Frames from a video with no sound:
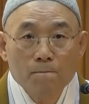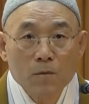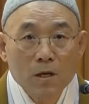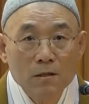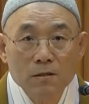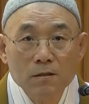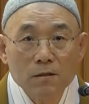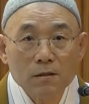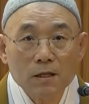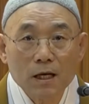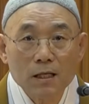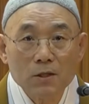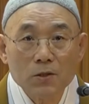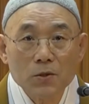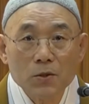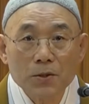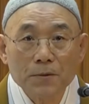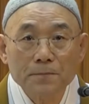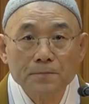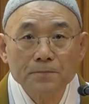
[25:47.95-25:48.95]
그건
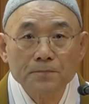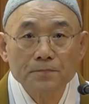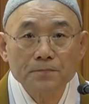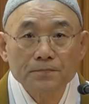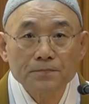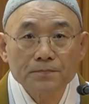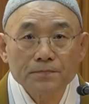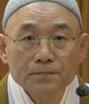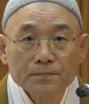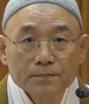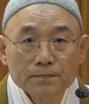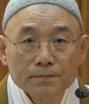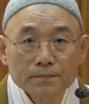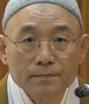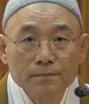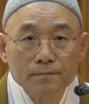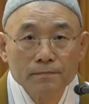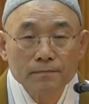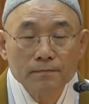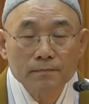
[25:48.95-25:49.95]
아니고,
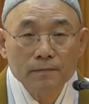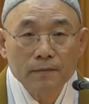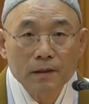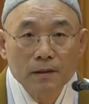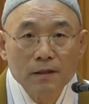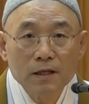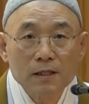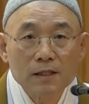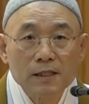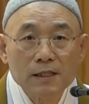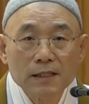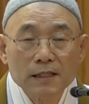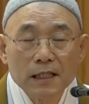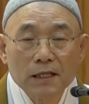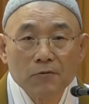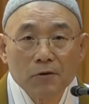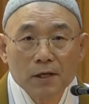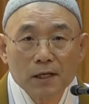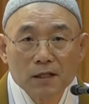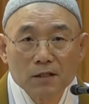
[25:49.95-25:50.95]
이게
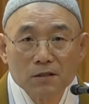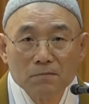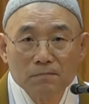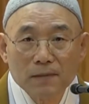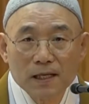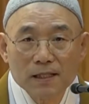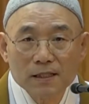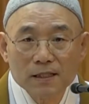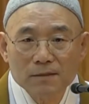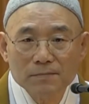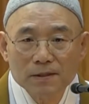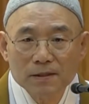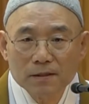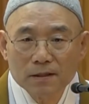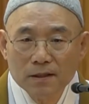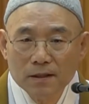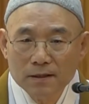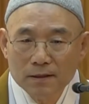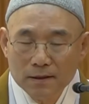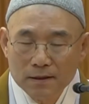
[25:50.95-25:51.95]
시대화라는
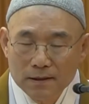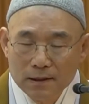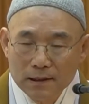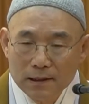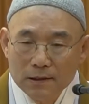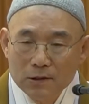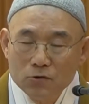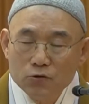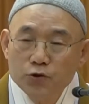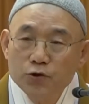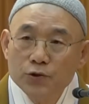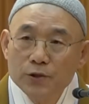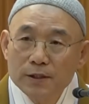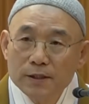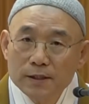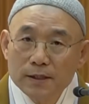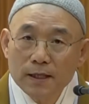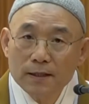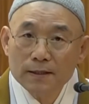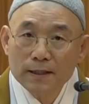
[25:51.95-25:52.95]
말씀은
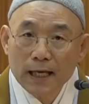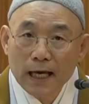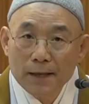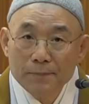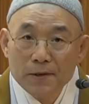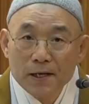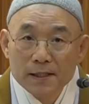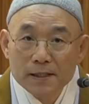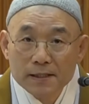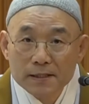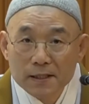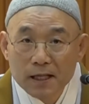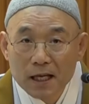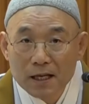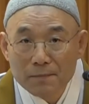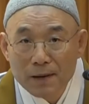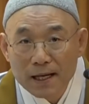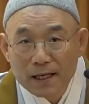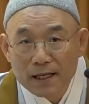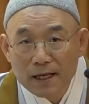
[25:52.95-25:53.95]
후천 개벽
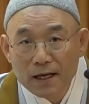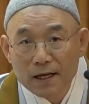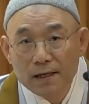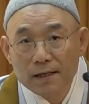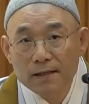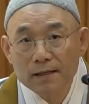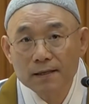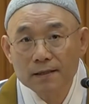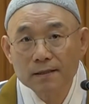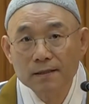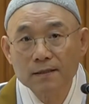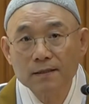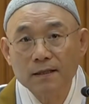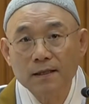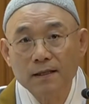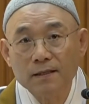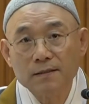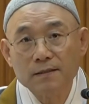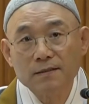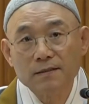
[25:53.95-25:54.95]
시대에 맞게
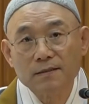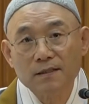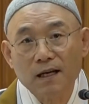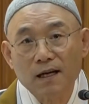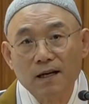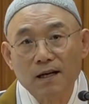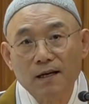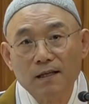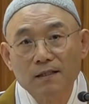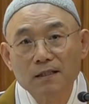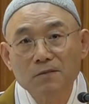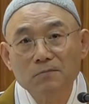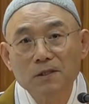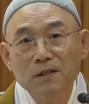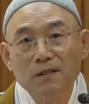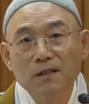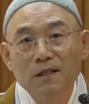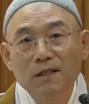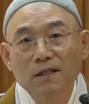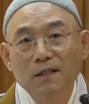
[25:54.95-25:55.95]
그렇게 하셨다.
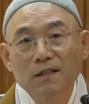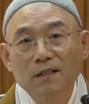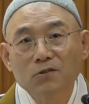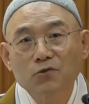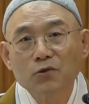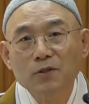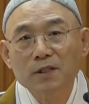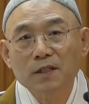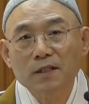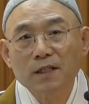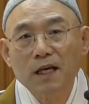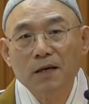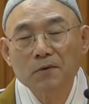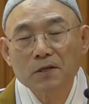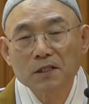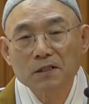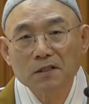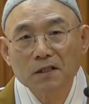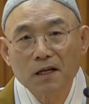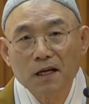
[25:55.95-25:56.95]
그러면 후천
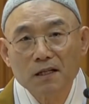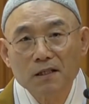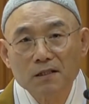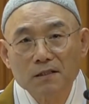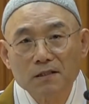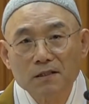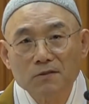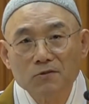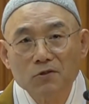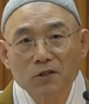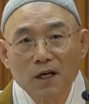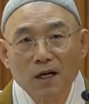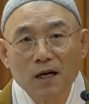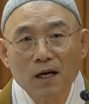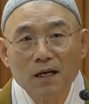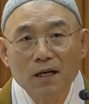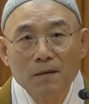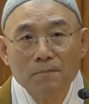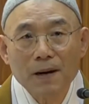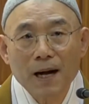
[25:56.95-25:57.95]
개벽 시대라는 것은
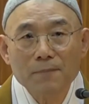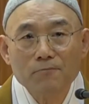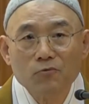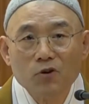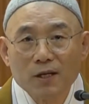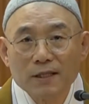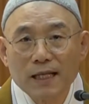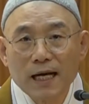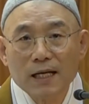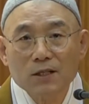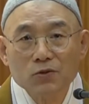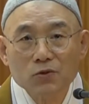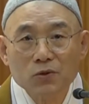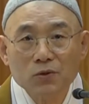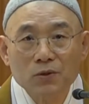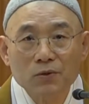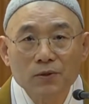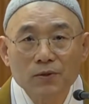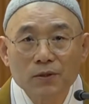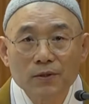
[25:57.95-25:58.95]
우리가 밤과
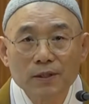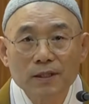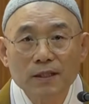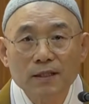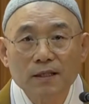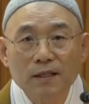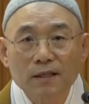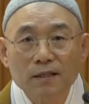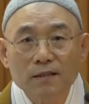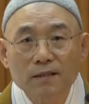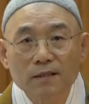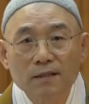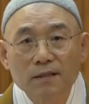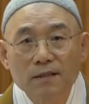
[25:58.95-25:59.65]
낮으로 이렇게,